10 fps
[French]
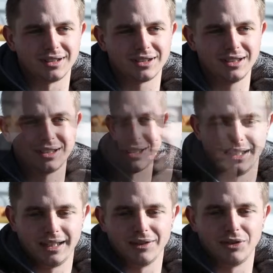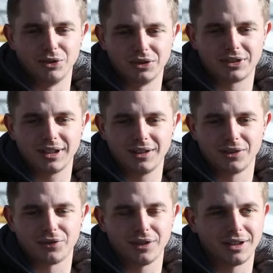Annecy. Et il y avait une salle
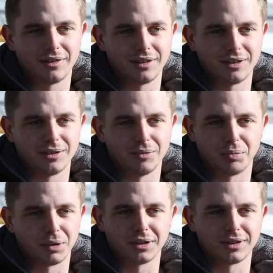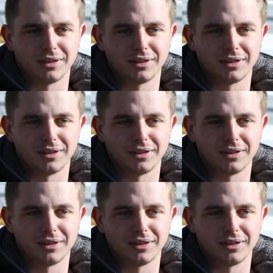en fait avec euh, plein